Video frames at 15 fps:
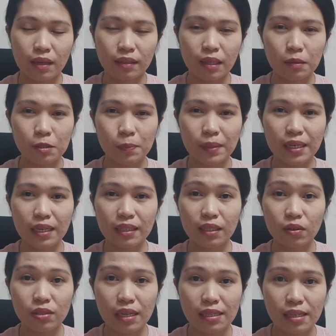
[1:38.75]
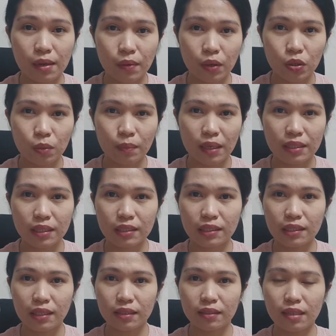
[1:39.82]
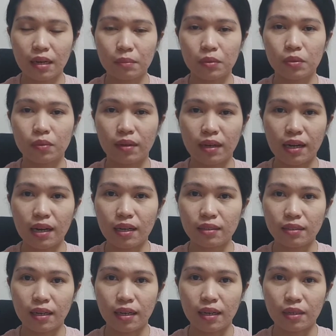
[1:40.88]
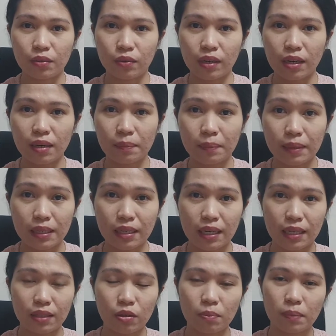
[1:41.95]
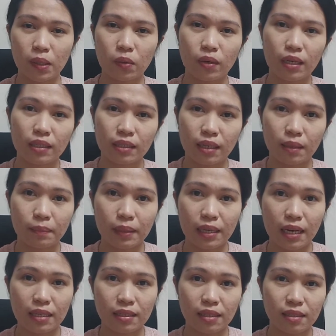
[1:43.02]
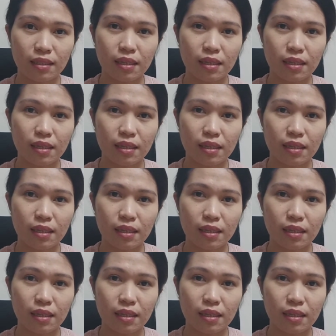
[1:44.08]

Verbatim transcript: Tapos pinakita ko sa asawa ko yung message ng Damonwa nga na ano nga, free nga daw yung pagkuha ng driver license.